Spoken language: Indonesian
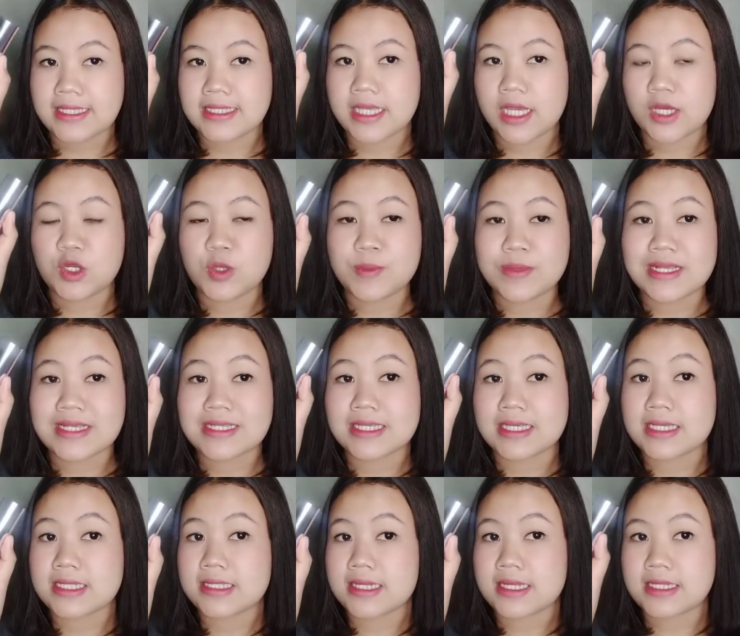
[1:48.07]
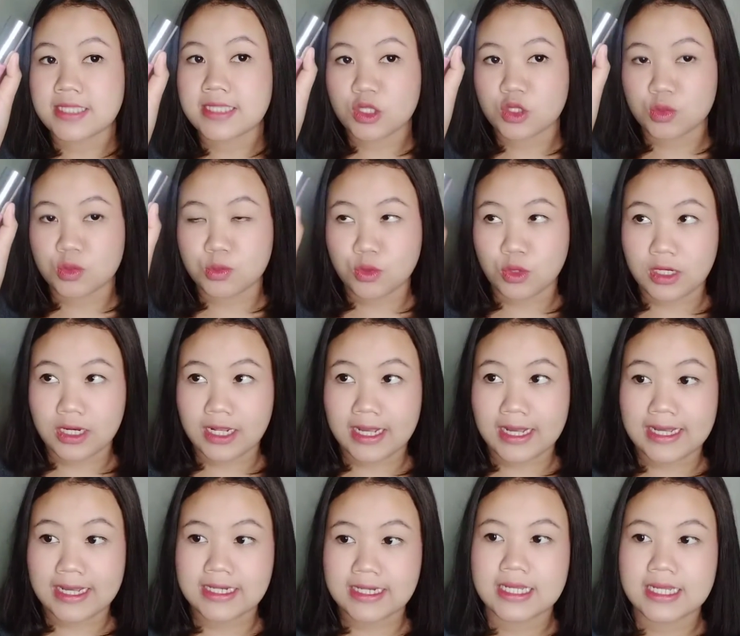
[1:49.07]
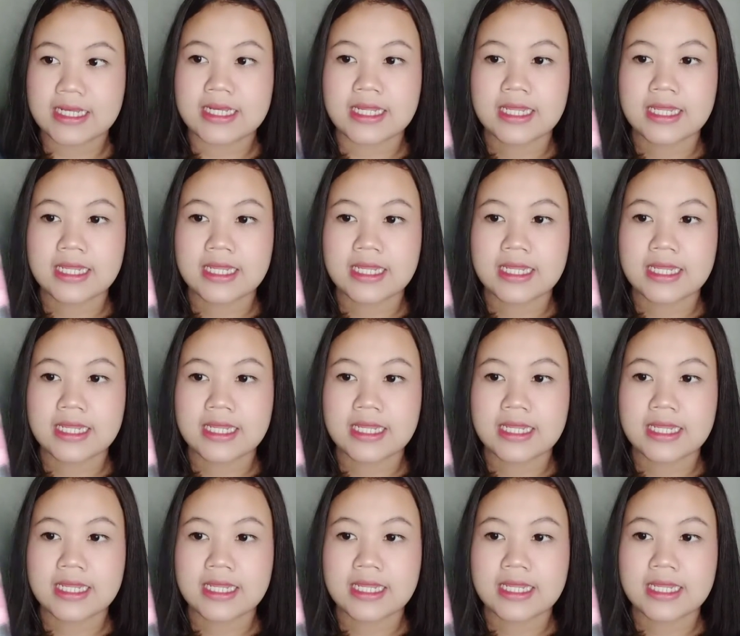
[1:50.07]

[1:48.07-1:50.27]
serumnya sekitar satu bulan,